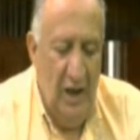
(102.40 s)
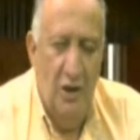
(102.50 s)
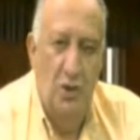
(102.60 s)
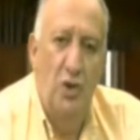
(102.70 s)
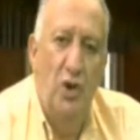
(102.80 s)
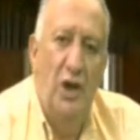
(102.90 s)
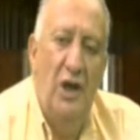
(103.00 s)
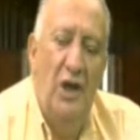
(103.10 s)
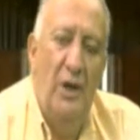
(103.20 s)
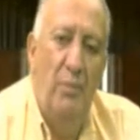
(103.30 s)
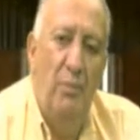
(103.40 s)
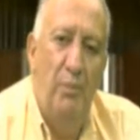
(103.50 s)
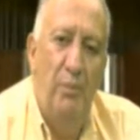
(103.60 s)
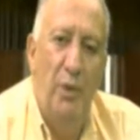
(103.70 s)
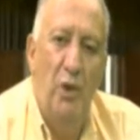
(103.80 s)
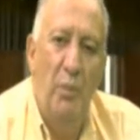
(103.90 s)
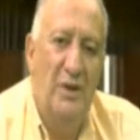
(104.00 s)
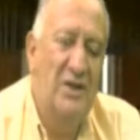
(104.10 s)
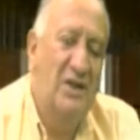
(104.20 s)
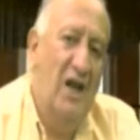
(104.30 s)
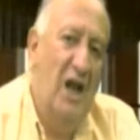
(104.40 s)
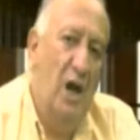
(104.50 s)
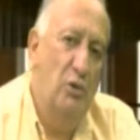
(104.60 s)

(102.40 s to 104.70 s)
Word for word: Yo he podido presentarles a